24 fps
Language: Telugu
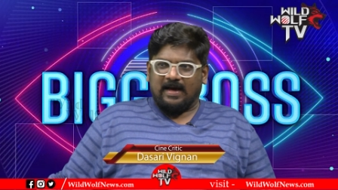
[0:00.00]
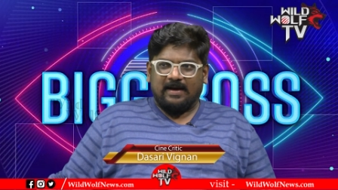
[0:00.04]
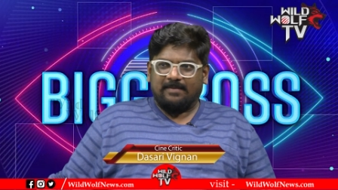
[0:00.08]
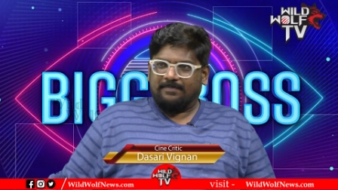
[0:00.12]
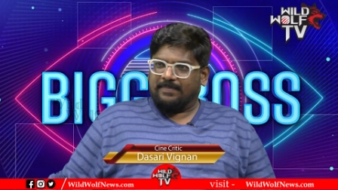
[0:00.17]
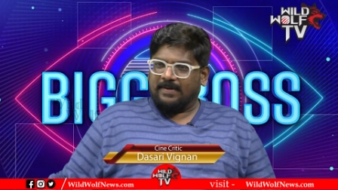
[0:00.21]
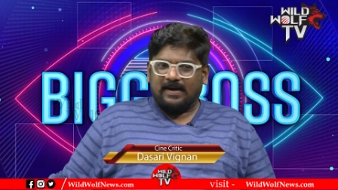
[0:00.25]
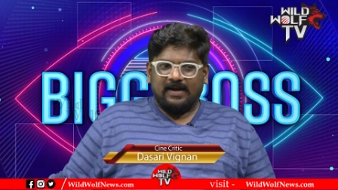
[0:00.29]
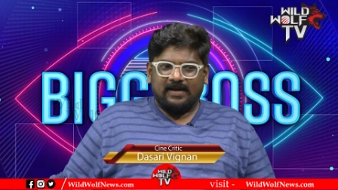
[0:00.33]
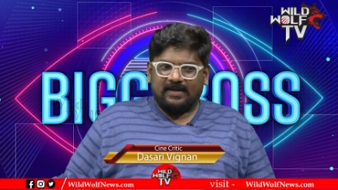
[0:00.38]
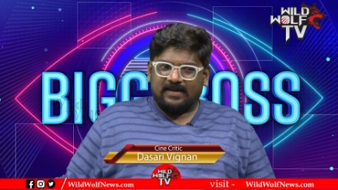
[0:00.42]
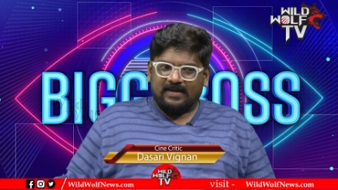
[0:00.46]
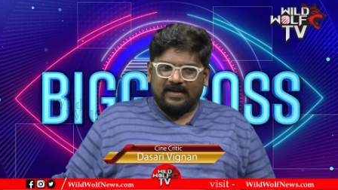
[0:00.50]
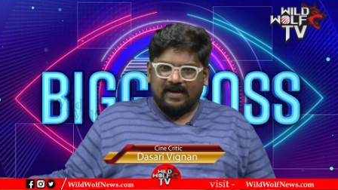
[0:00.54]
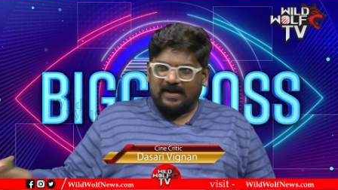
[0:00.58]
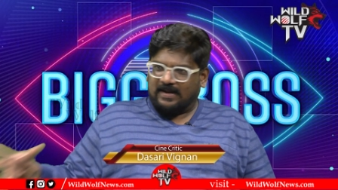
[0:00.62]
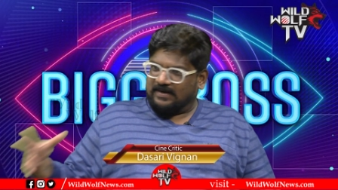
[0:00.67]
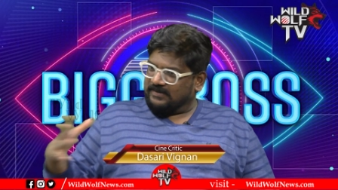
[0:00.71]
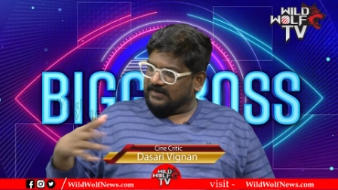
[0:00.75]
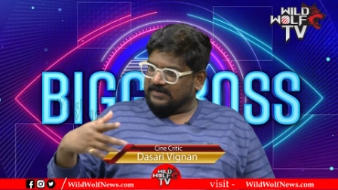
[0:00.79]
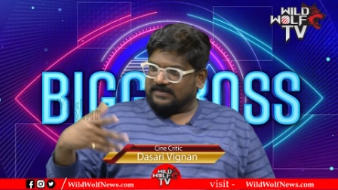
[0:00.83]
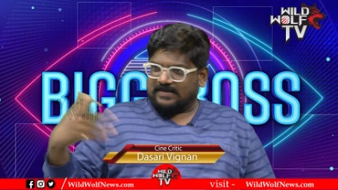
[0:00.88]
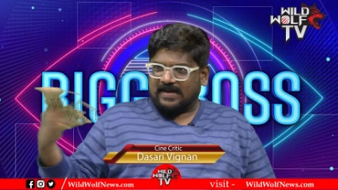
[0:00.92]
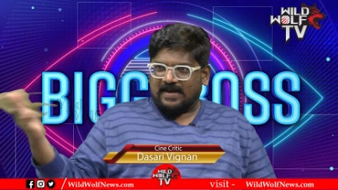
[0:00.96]
ఆ పిల్లకి
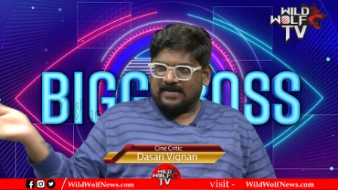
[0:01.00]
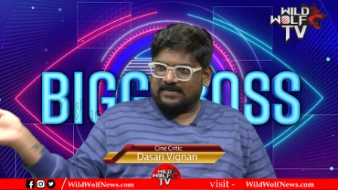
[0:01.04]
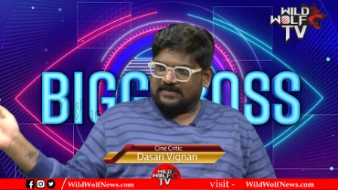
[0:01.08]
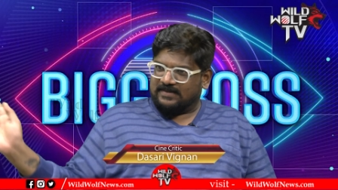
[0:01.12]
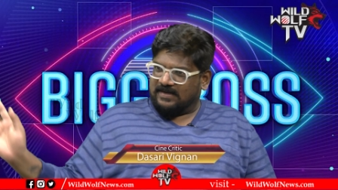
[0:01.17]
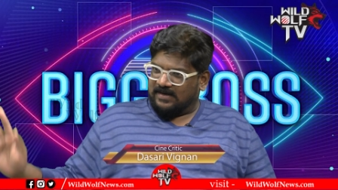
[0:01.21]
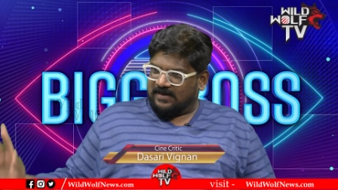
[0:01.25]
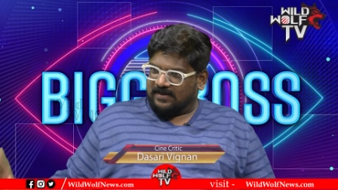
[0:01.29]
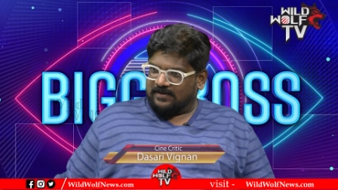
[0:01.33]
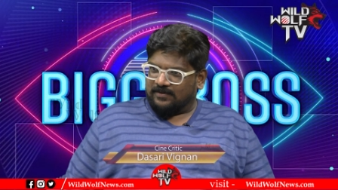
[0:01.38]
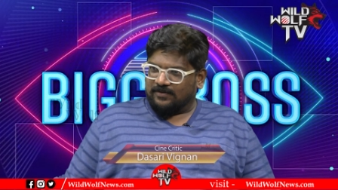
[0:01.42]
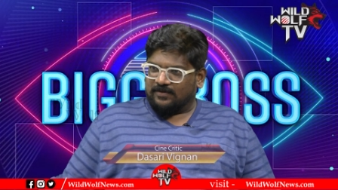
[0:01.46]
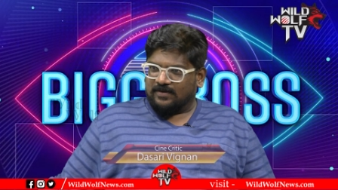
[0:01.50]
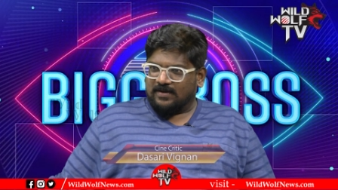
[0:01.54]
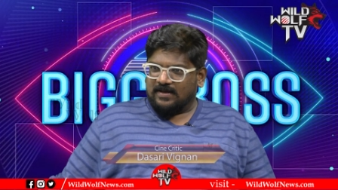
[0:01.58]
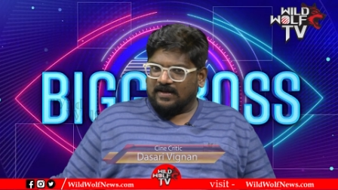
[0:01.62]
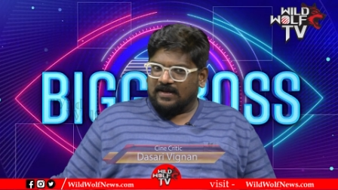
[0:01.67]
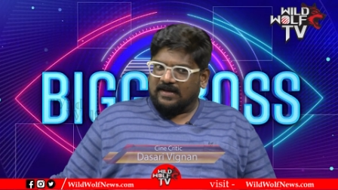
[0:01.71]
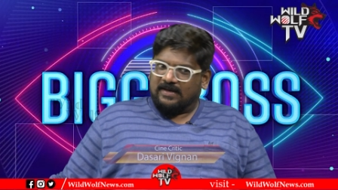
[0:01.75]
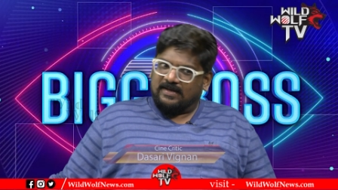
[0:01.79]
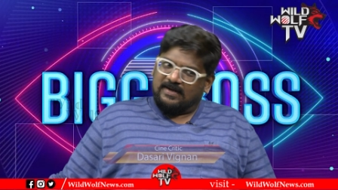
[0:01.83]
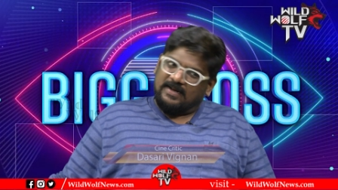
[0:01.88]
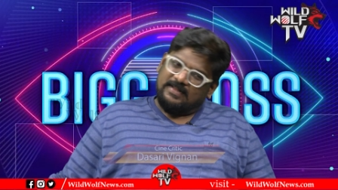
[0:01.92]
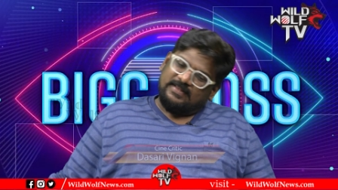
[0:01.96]
అంత ఛాన్సే లేదు
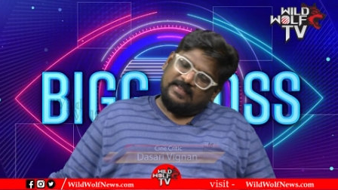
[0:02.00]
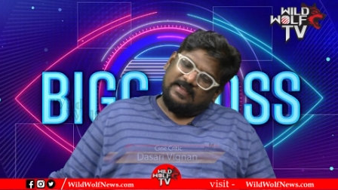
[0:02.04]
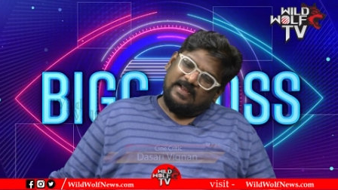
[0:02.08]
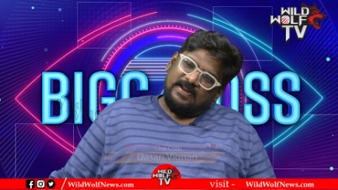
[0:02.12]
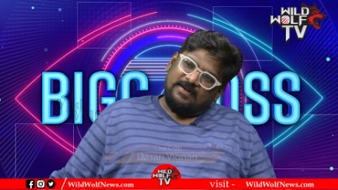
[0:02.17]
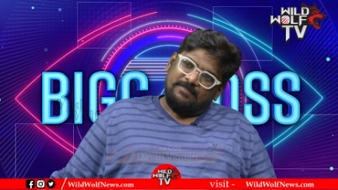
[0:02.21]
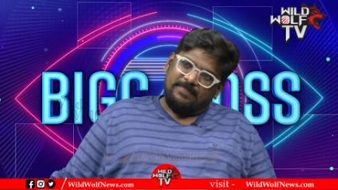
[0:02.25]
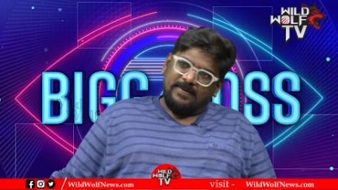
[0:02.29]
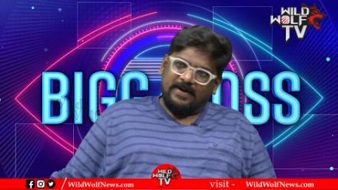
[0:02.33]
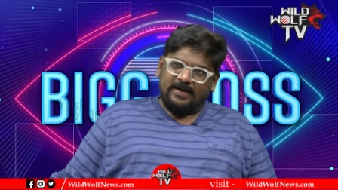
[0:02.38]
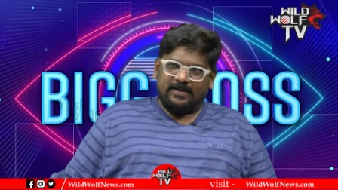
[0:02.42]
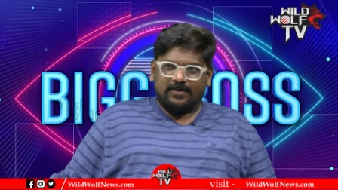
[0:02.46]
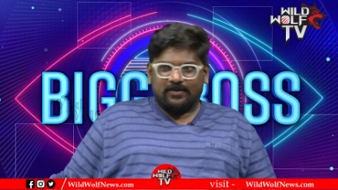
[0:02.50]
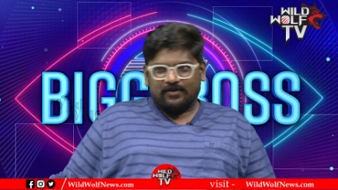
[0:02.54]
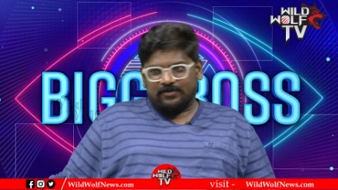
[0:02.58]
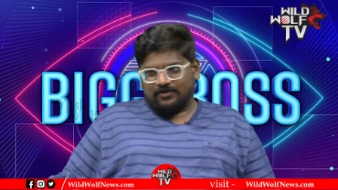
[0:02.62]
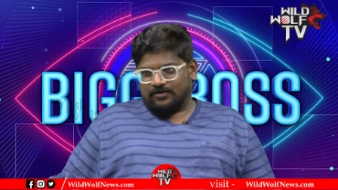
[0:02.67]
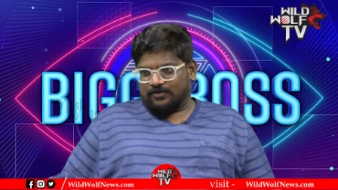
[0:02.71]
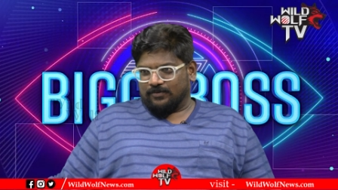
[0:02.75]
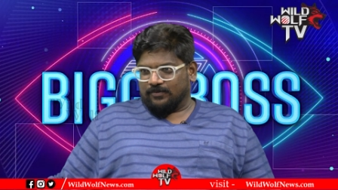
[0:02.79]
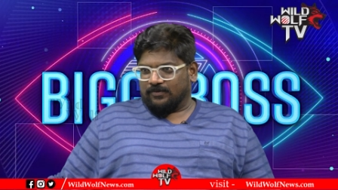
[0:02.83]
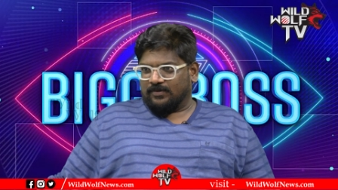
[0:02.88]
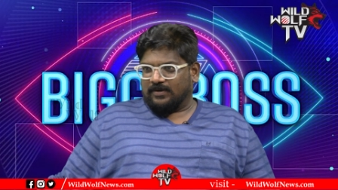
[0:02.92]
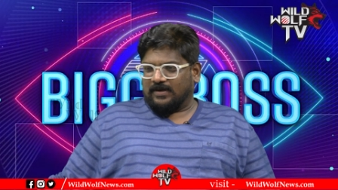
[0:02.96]
రతికన్
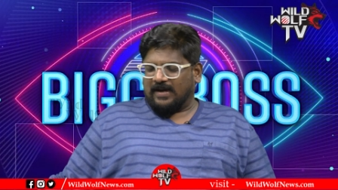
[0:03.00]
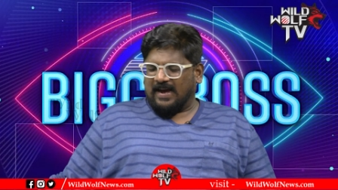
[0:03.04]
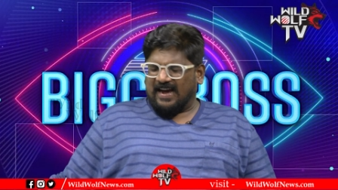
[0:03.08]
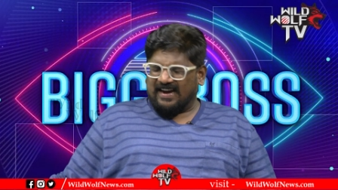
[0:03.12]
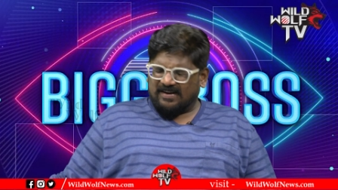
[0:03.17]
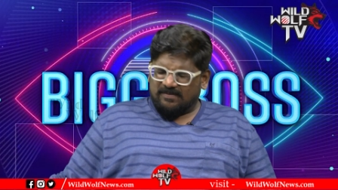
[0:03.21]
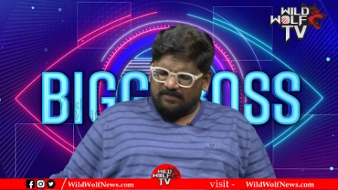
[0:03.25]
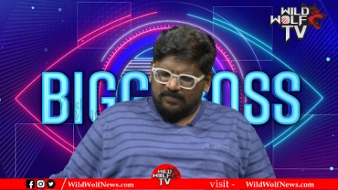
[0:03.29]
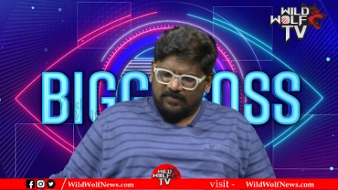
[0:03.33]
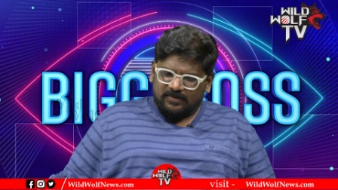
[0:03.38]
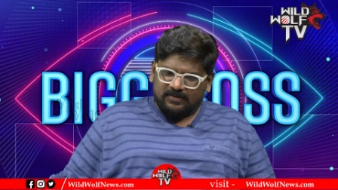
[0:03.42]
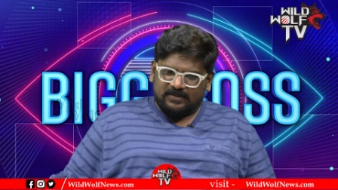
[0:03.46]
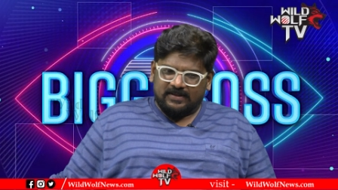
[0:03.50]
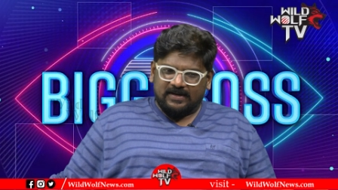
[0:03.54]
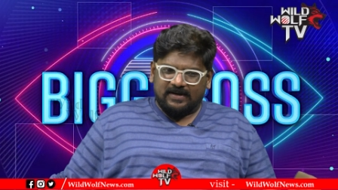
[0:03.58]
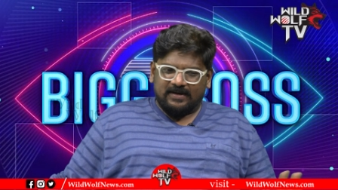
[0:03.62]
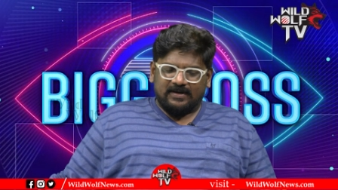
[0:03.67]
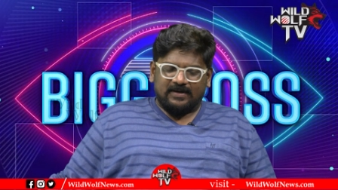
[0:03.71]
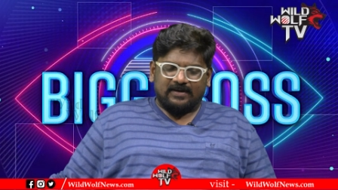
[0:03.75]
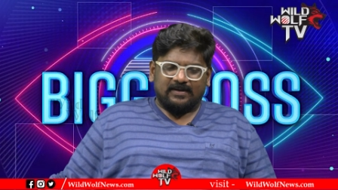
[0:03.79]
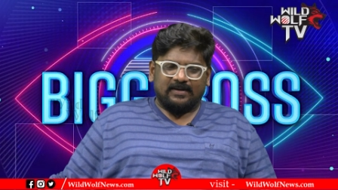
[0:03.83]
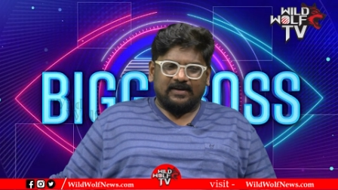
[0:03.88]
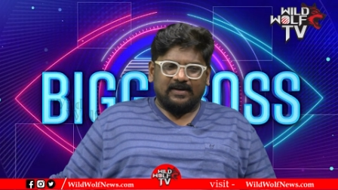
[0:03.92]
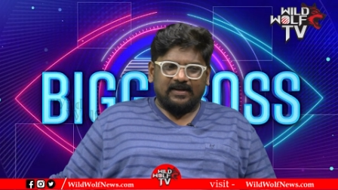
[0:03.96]
పెట్టొచ్చు కాకపోతే
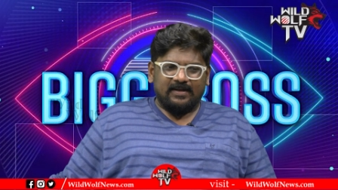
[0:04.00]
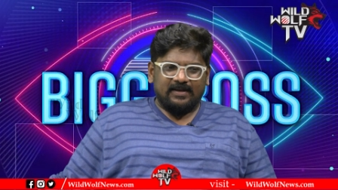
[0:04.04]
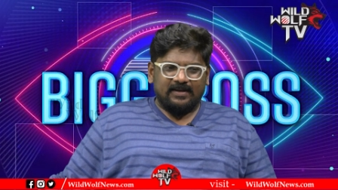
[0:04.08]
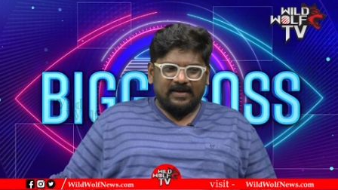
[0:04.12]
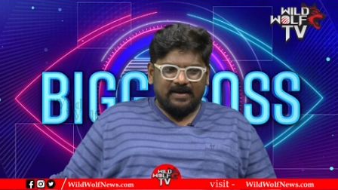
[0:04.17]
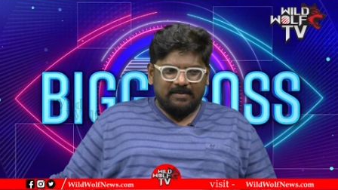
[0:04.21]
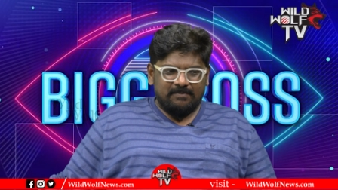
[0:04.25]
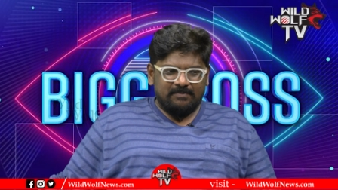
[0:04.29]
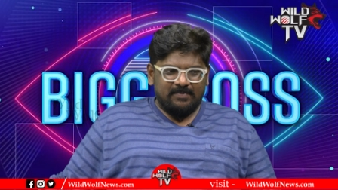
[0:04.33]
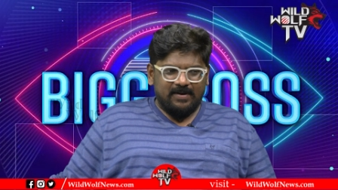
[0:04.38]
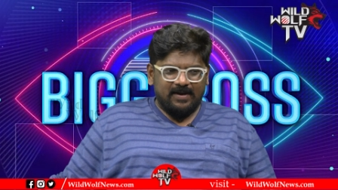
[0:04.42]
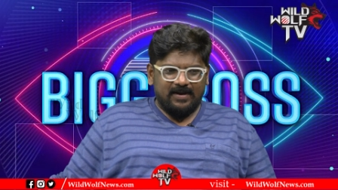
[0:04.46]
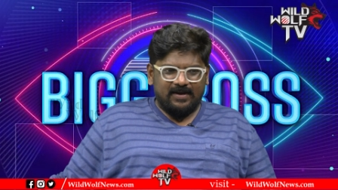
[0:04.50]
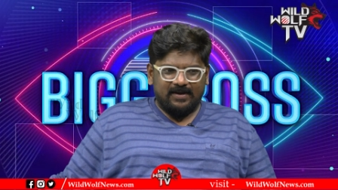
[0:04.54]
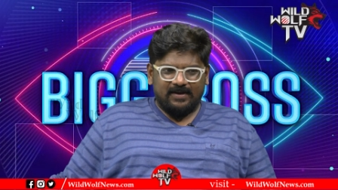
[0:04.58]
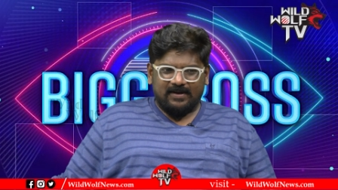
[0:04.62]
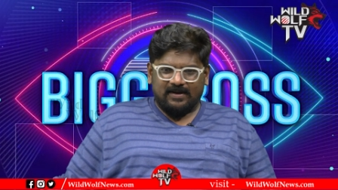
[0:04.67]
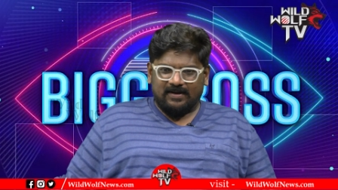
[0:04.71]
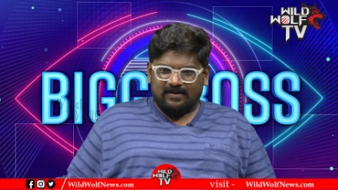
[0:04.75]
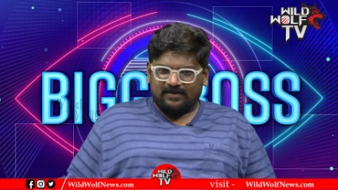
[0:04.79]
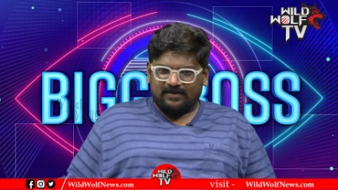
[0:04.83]
ఏంటంటే ఈ అమ్మాయి